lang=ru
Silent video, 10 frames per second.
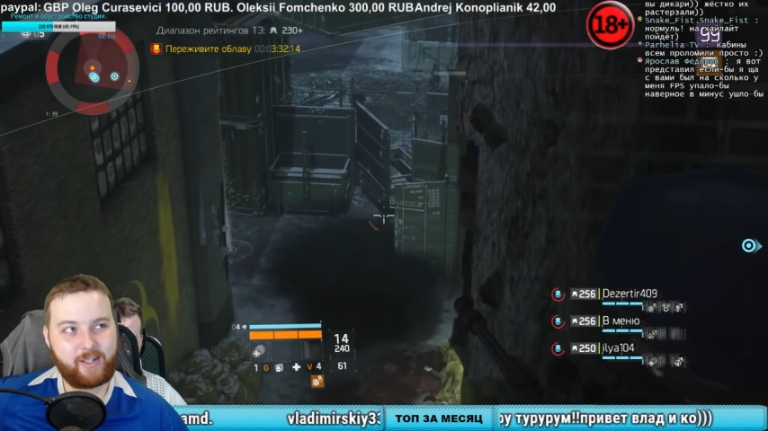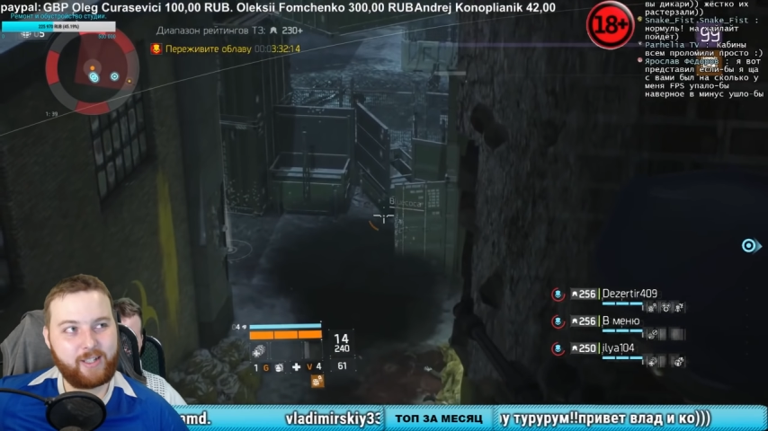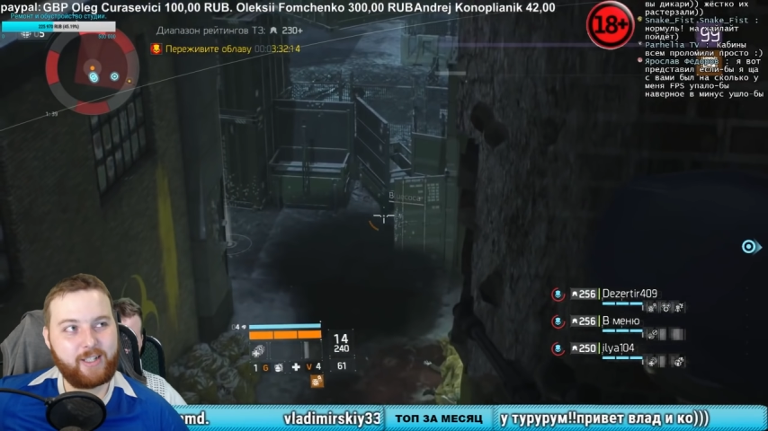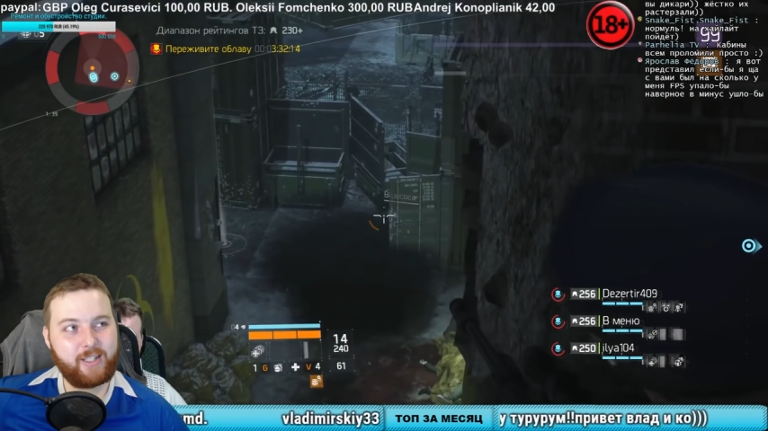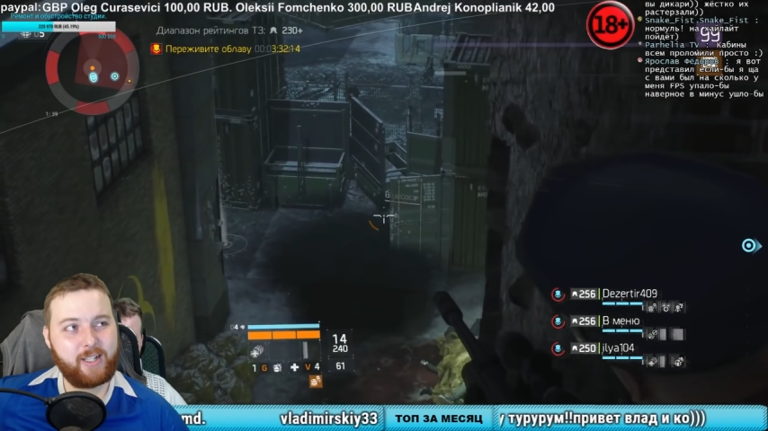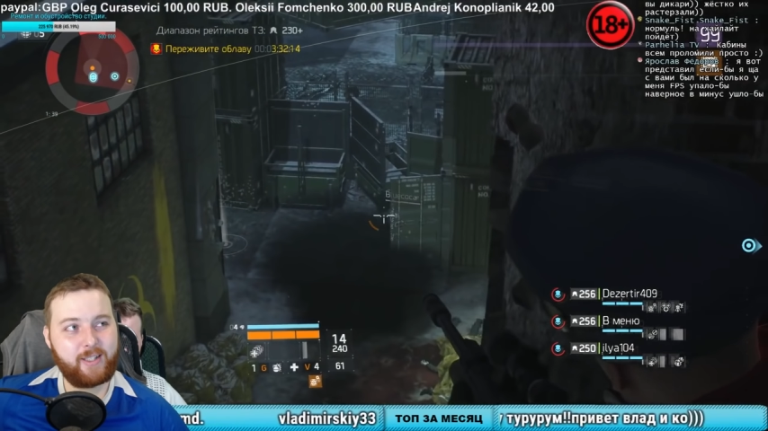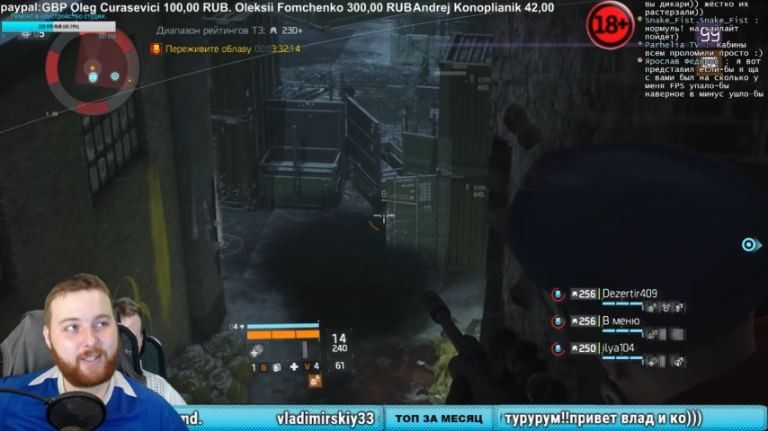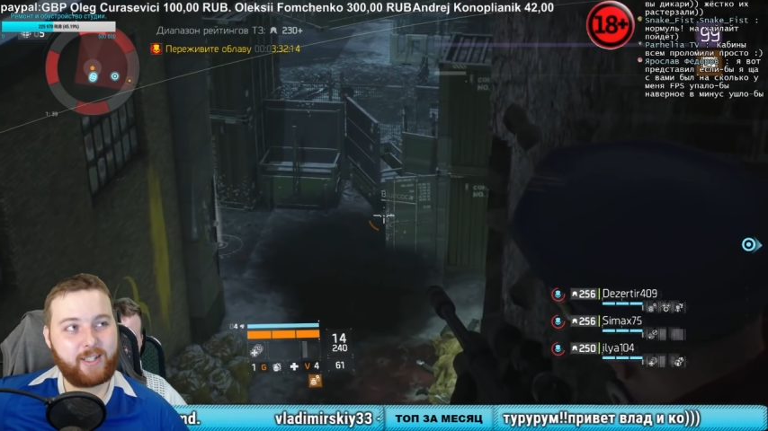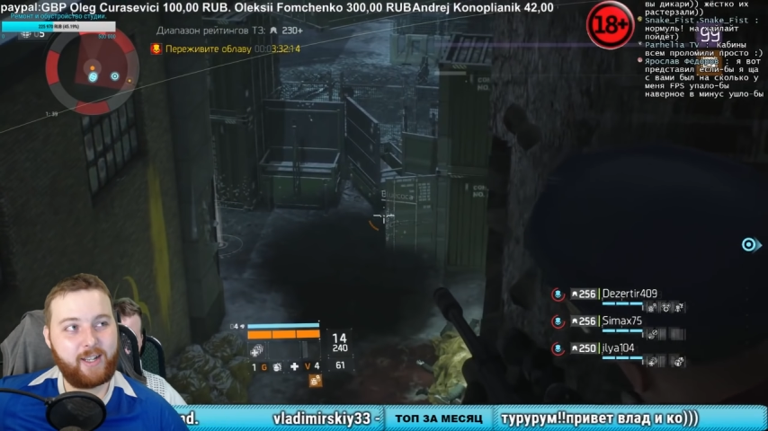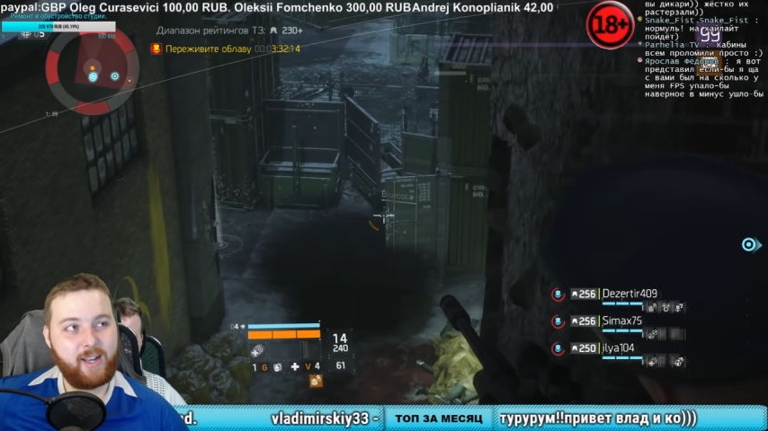
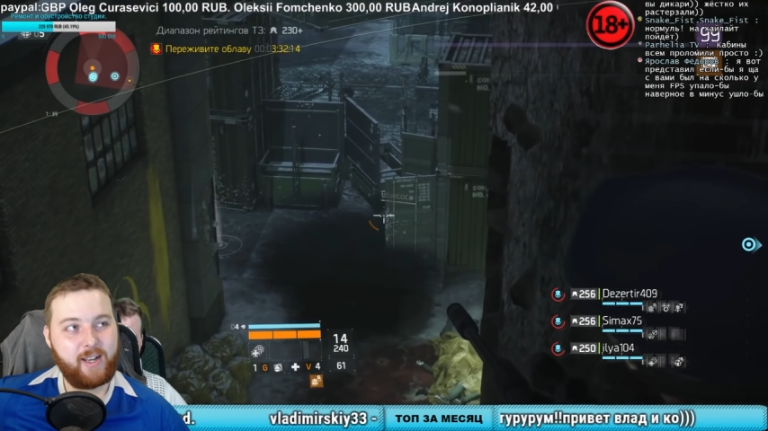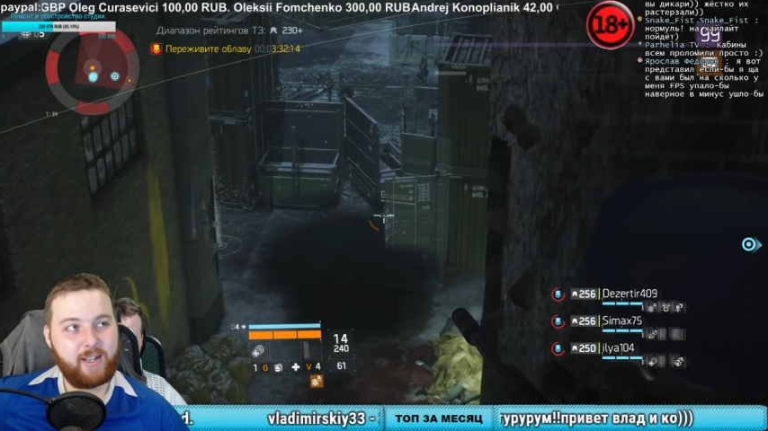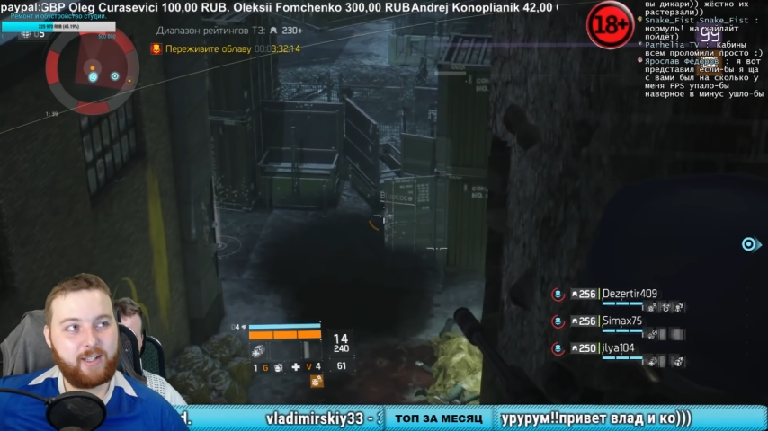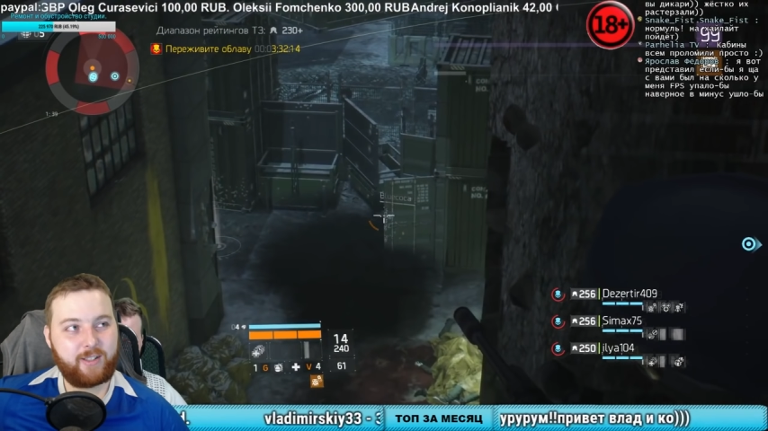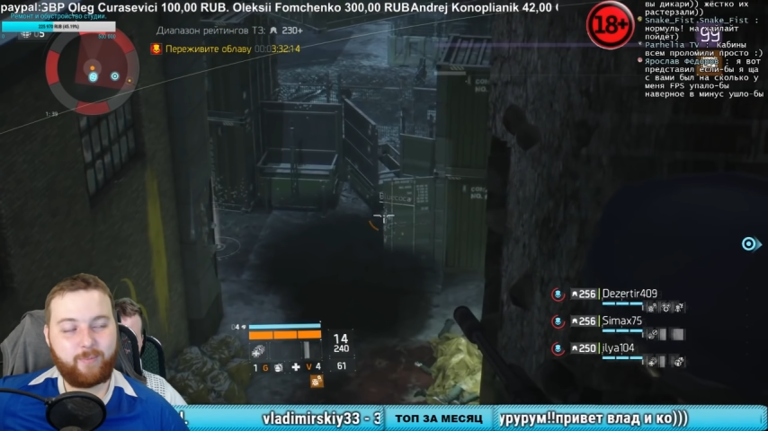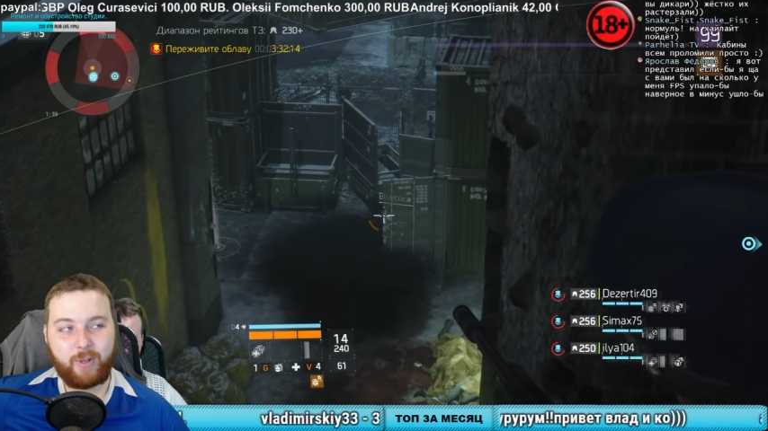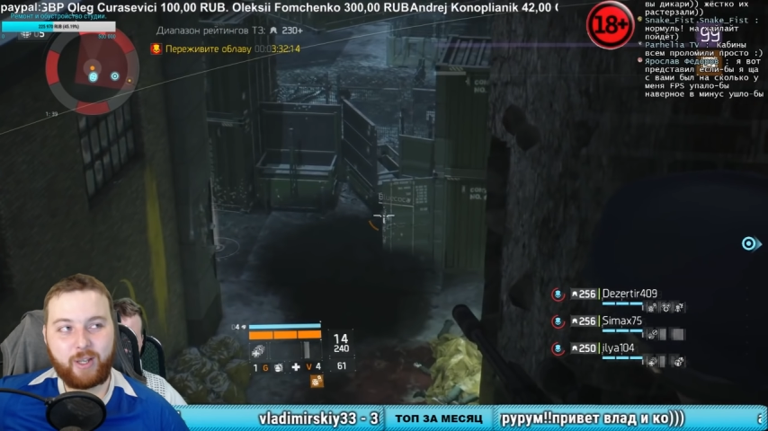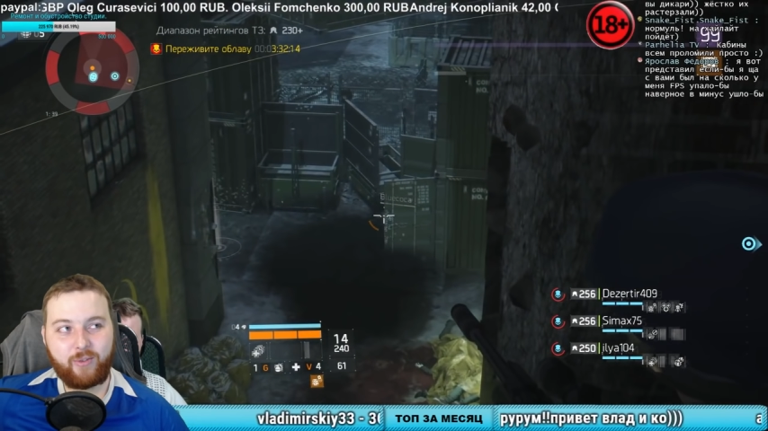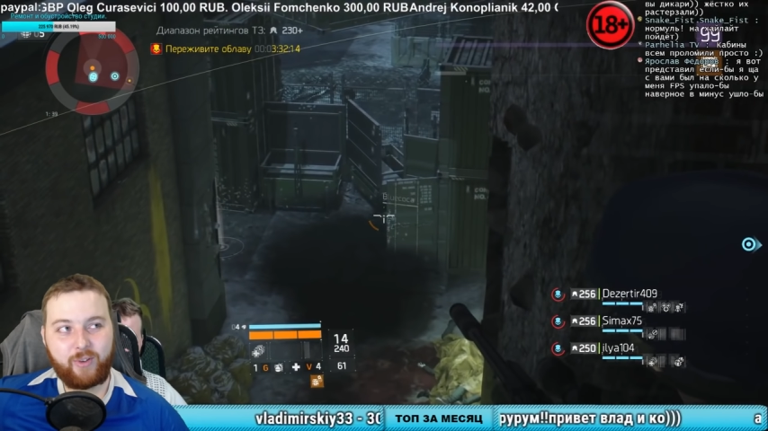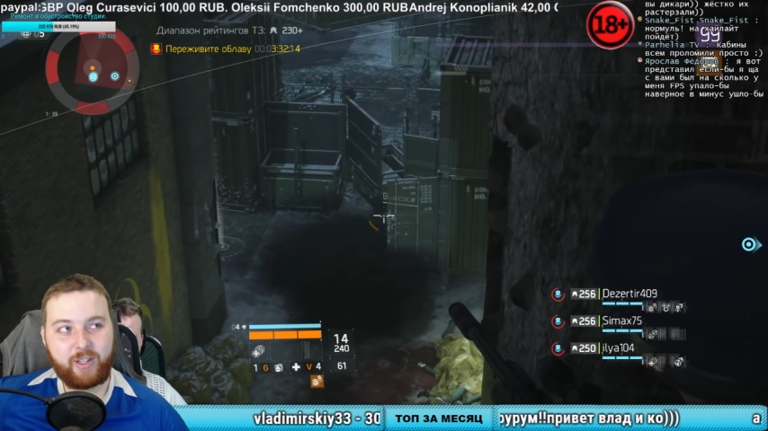Канализация с
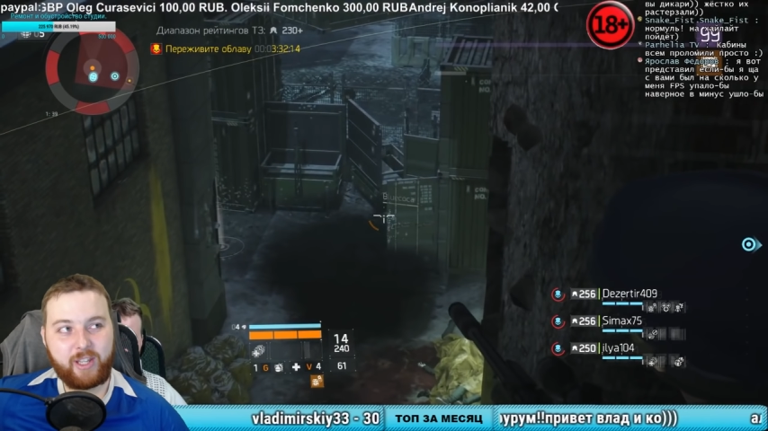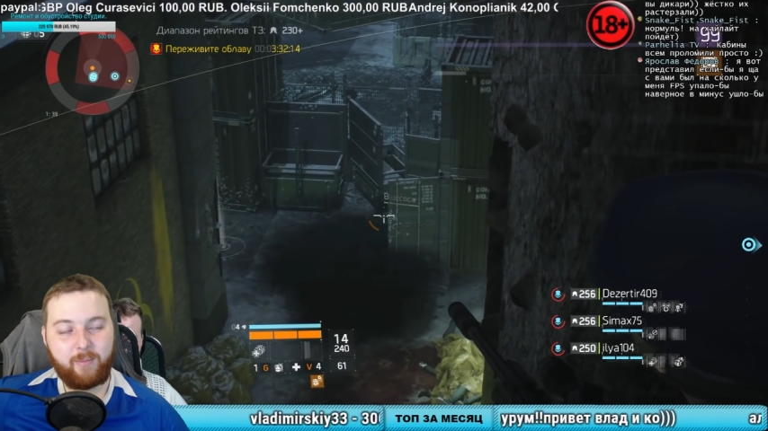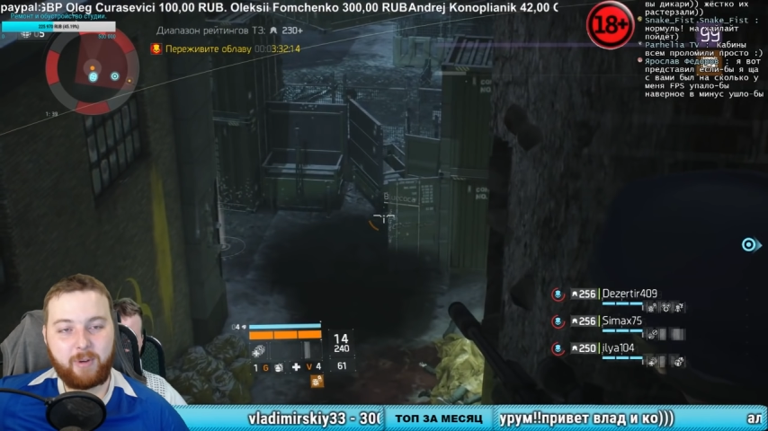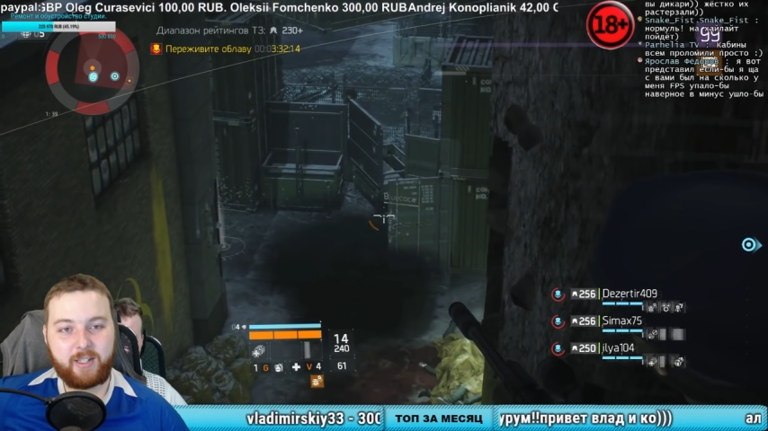первого дня по